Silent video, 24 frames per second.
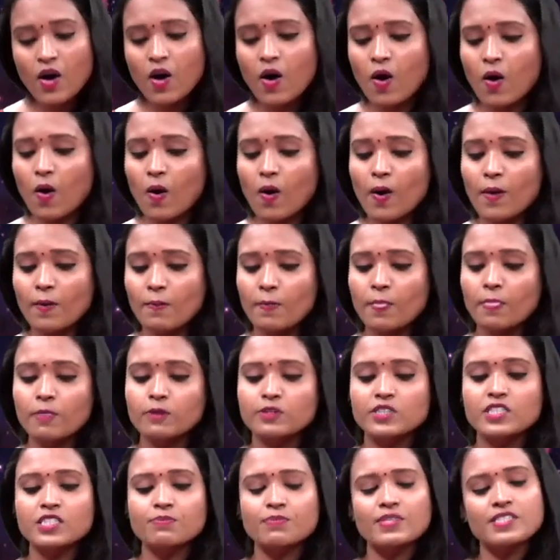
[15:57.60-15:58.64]
और
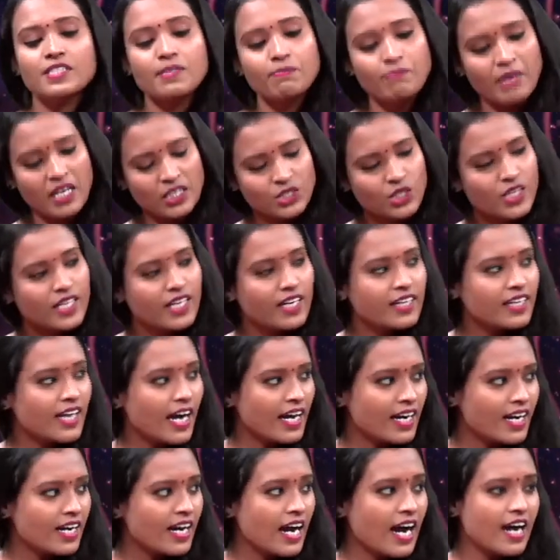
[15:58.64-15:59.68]
जिसमें से मेजर
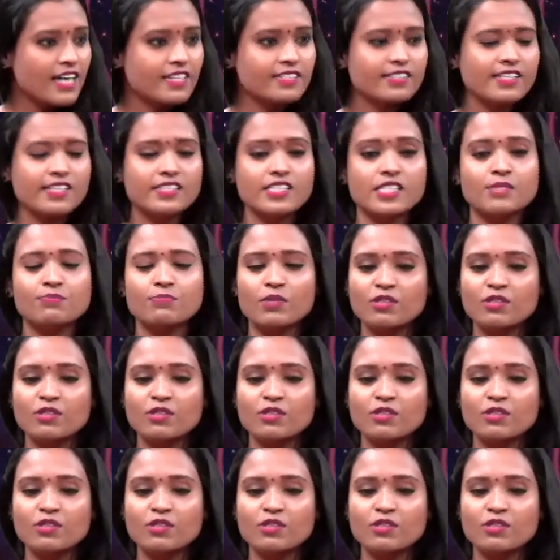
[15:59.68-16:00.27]
अरकाना कार्ड्स हैं जिसमें